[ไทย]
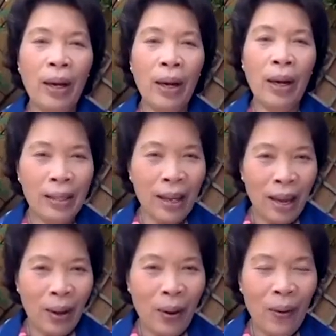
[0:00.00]
หายใจ
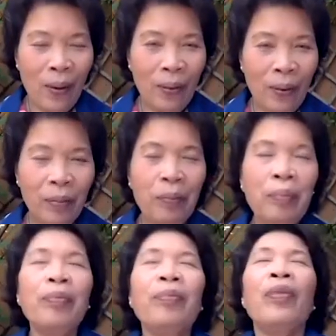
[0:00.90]
ออก
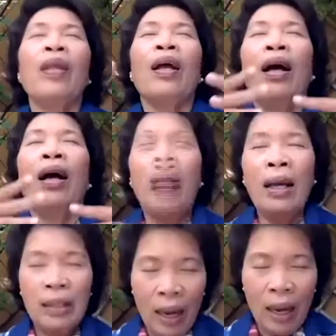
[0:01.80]
หาย
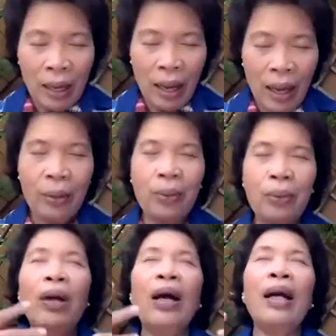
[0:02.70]
ใจเข้า
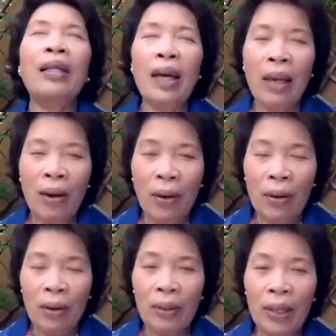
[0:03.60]
หายใจออก
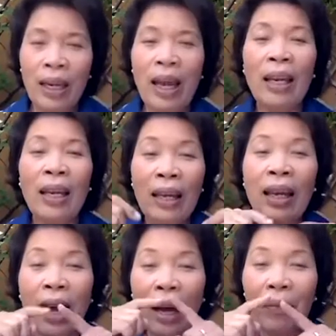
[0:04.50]
ขณะนี้
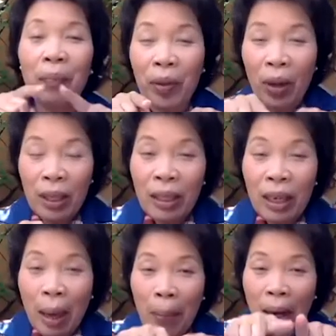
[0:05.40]
เนี่ยก็คือ
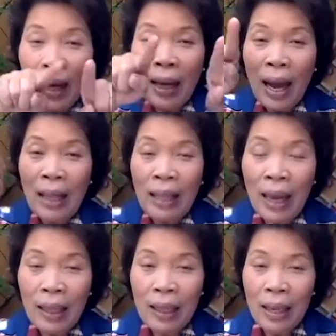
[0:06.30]
เนี่ยพลังงานเนี่
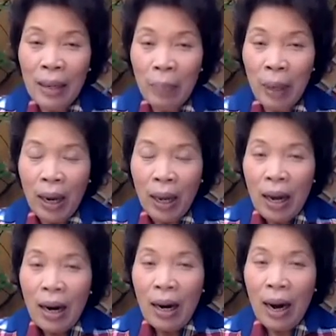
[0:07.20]
ยที่มัน
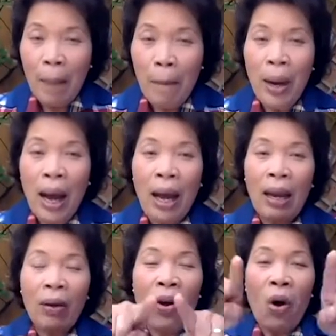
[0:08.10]
รับมา
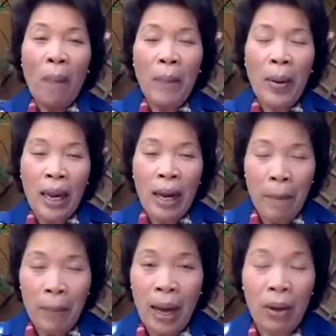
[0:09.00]
แล้วก็ออกไปรับ
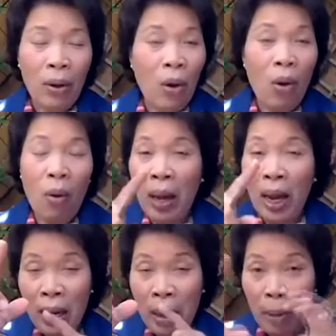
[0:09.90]
มาแล้วก็ออกไป
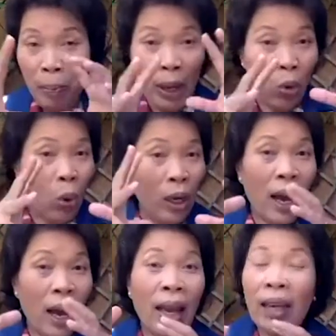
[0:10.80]
เนี่ยมันเป็นนกล
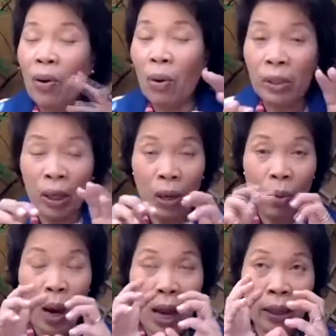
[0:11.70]
ไกเนี่ยของจักร
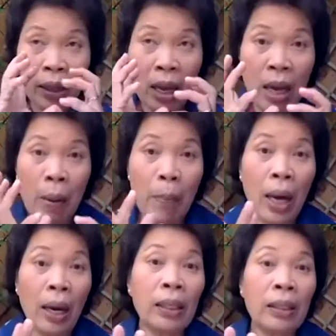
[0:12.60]
วาลที่
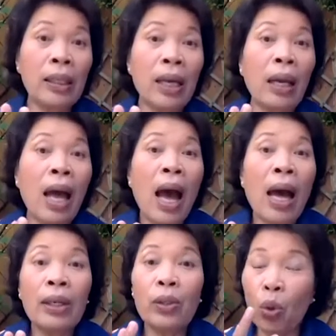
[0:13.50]
มันจะได้
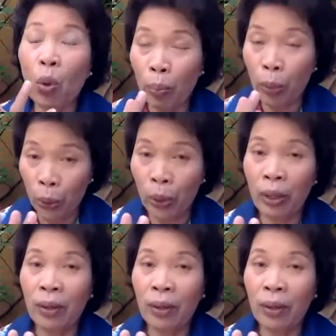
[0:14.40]
สมดุล